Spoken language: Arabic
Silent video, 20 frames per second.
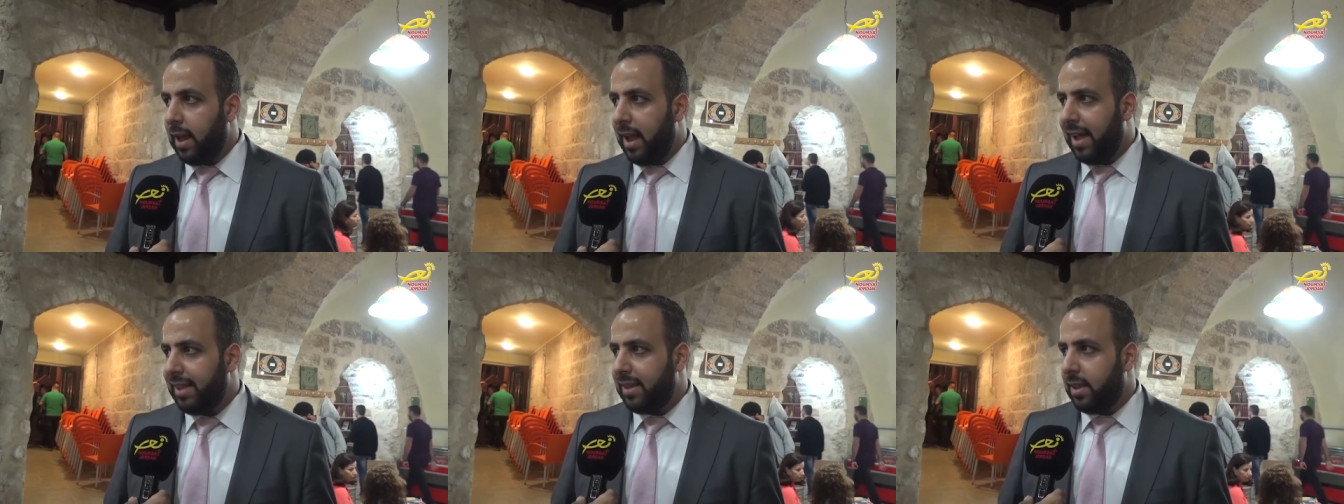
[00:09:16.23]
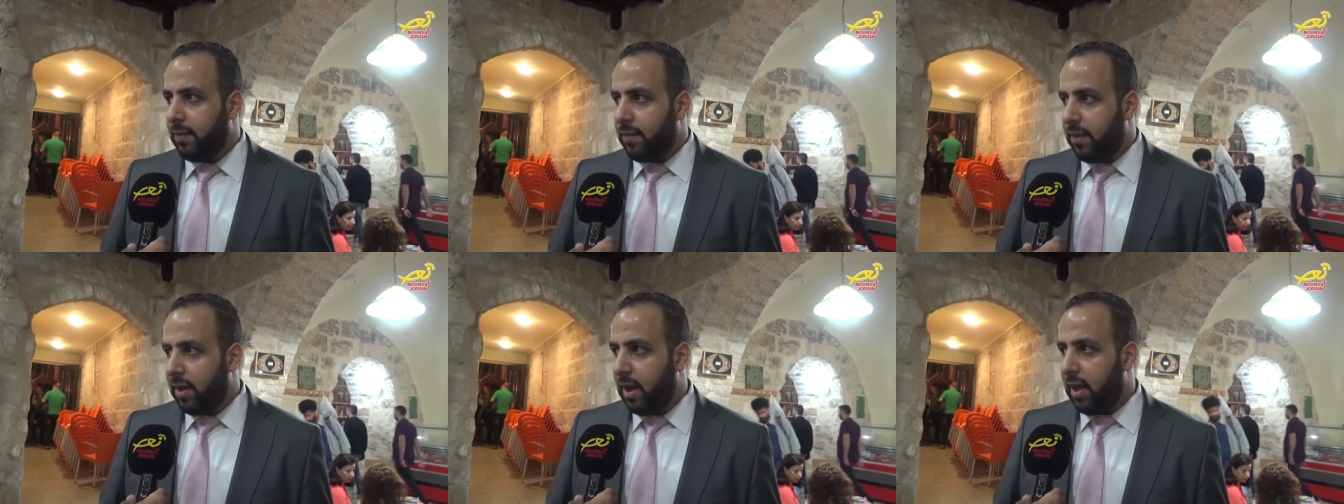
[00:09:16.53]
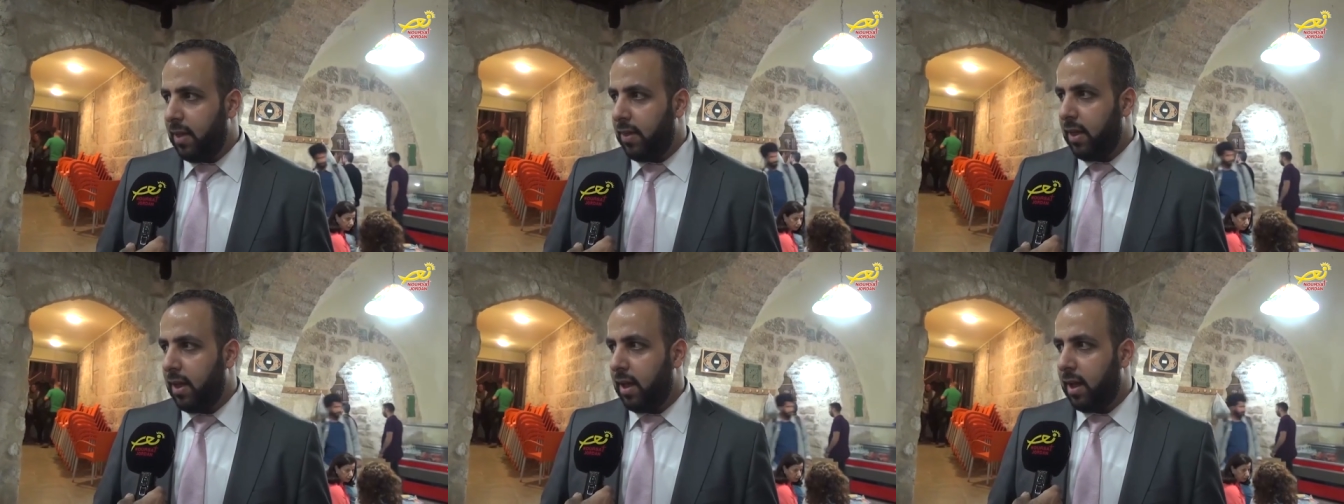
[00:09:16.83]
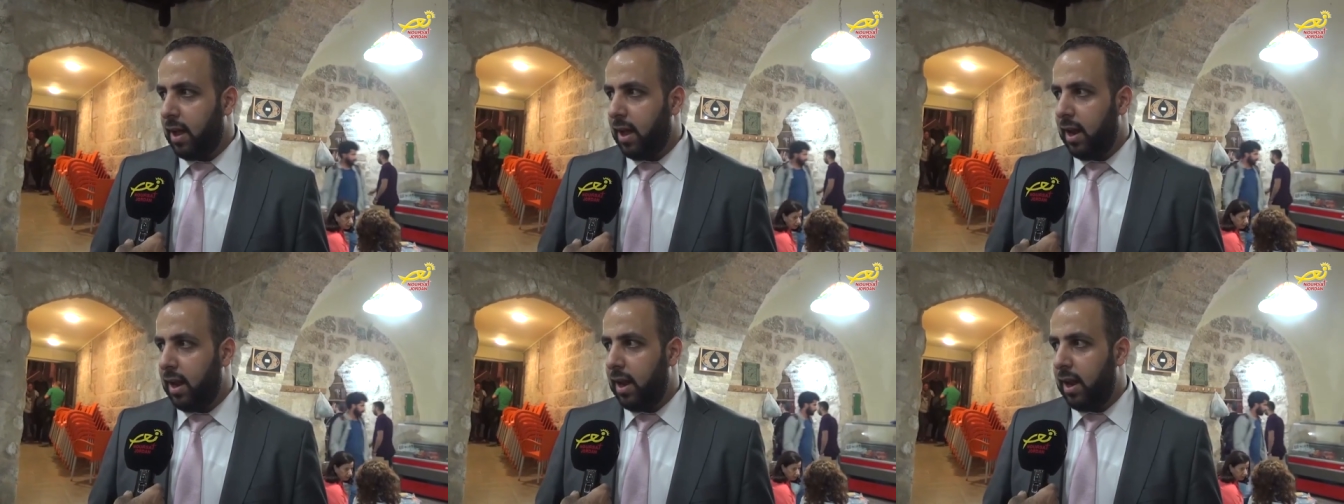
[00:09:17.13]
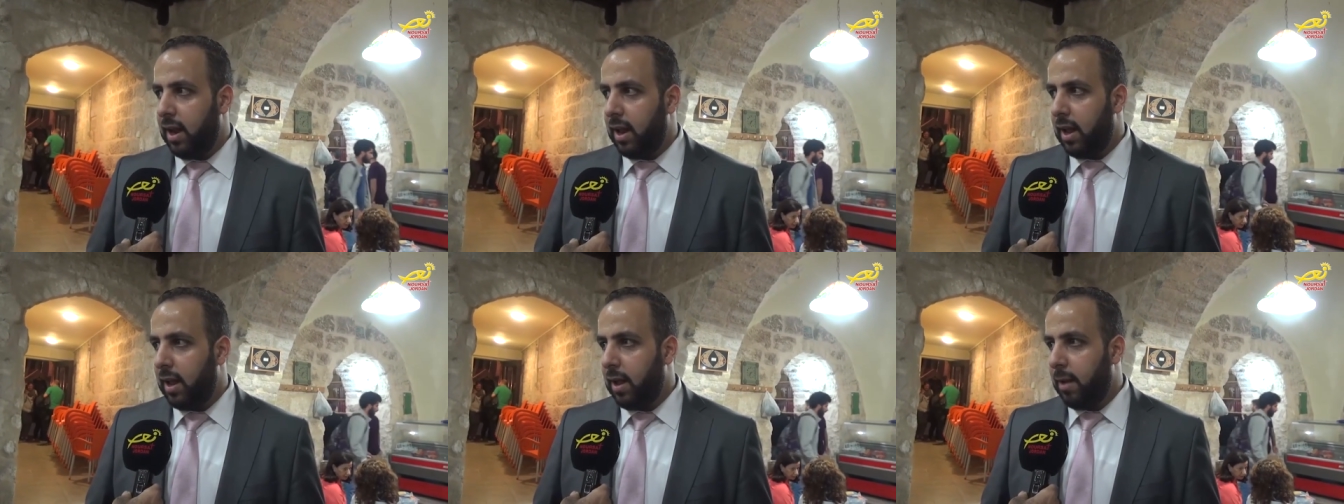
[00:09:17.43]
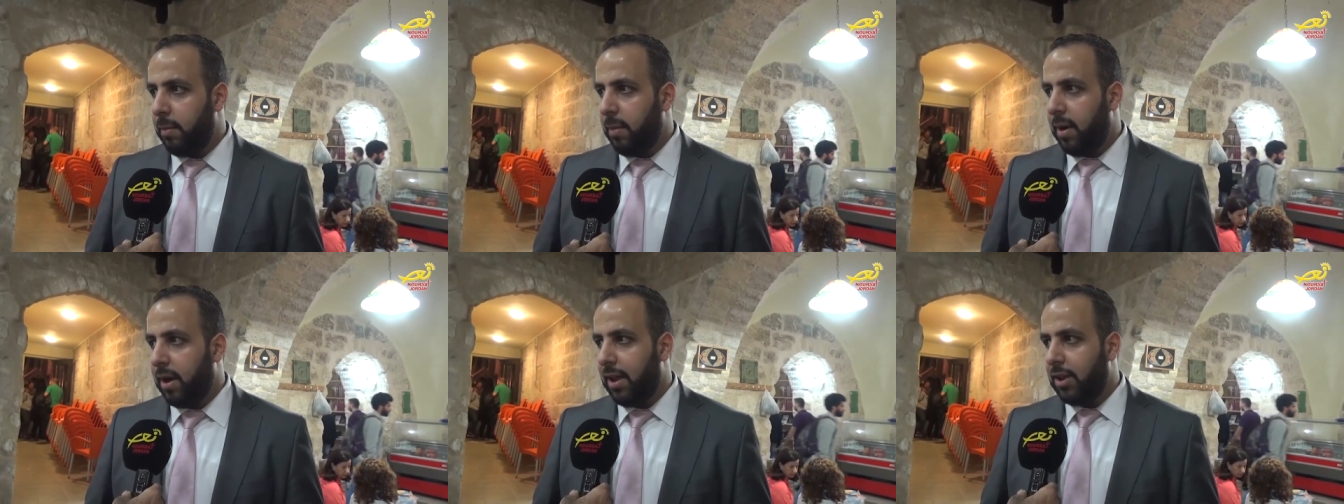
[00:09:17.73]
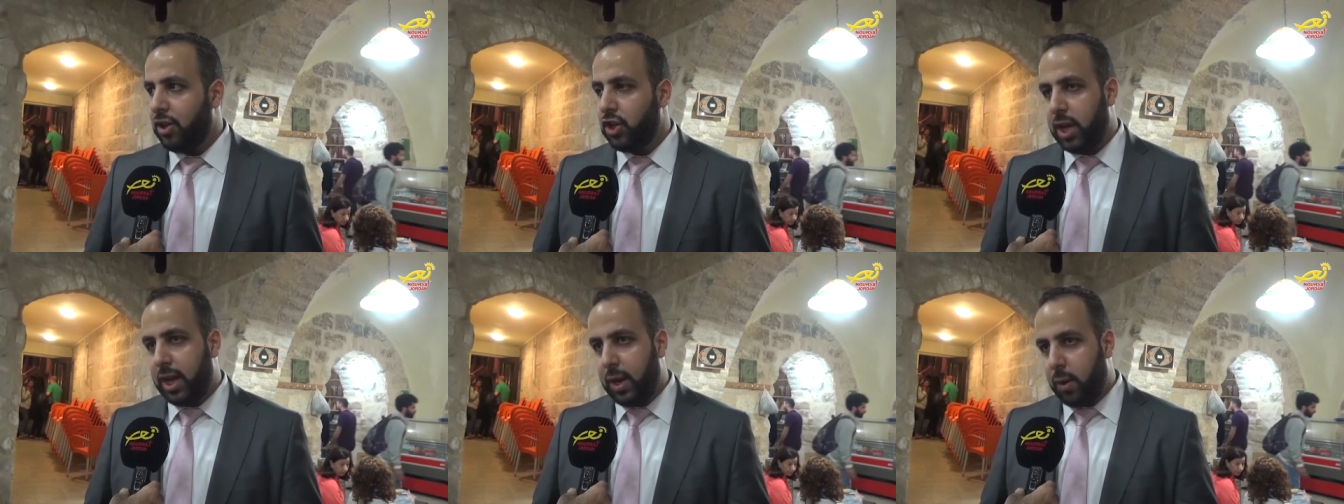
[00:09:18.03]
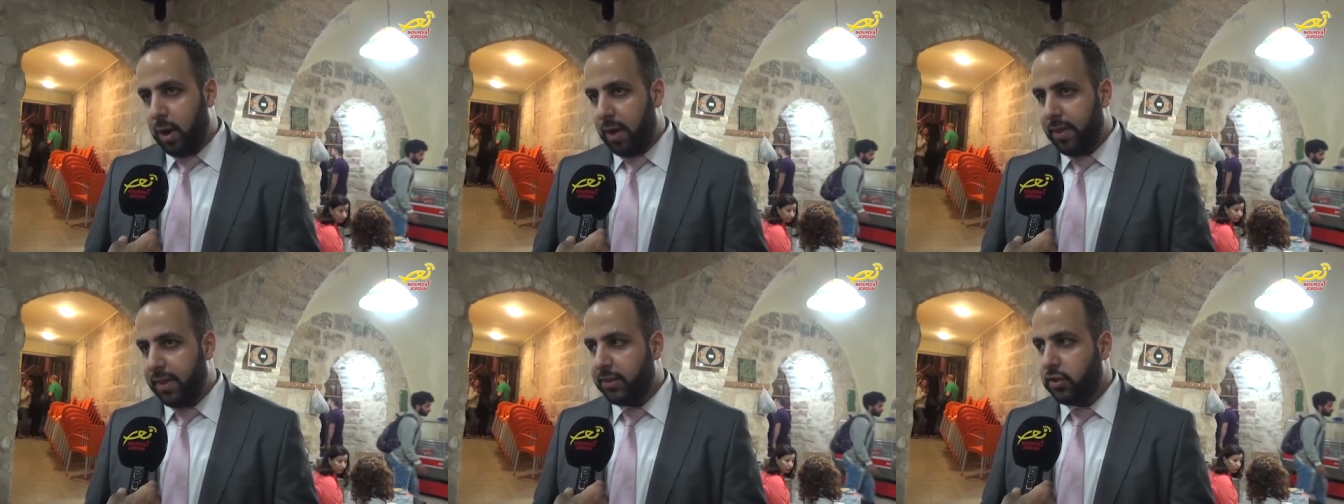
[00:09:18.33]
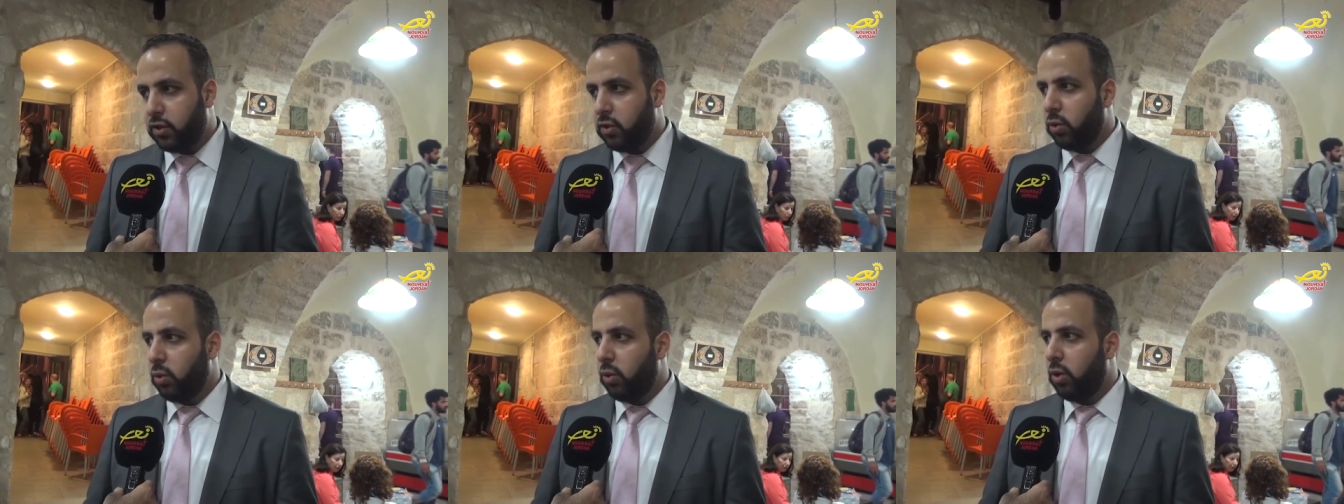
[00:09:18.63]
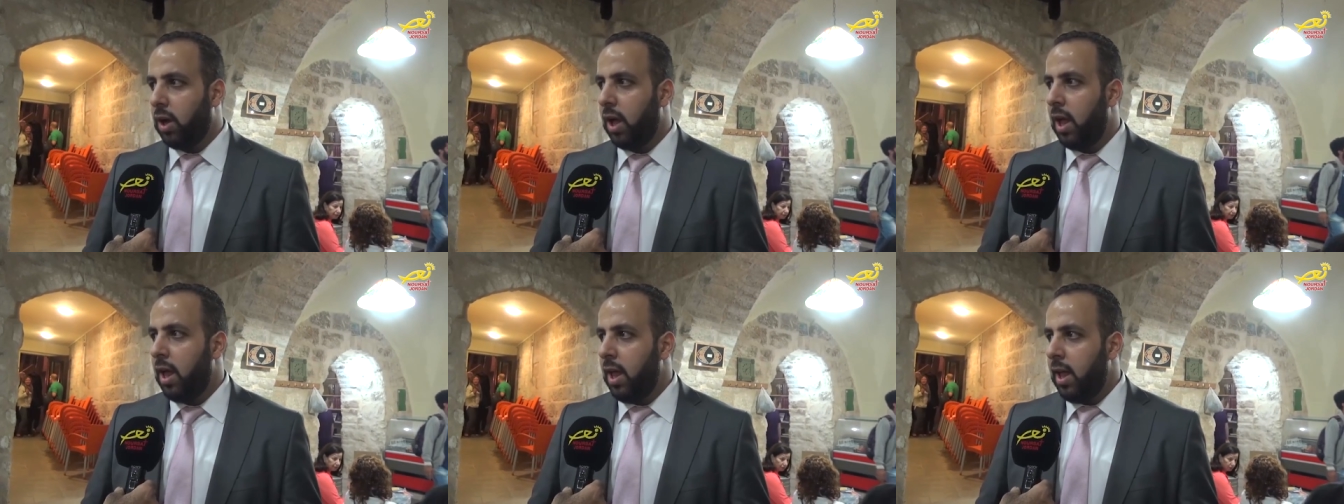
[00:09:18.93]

هدف هذا المهرجان أو هذا السوق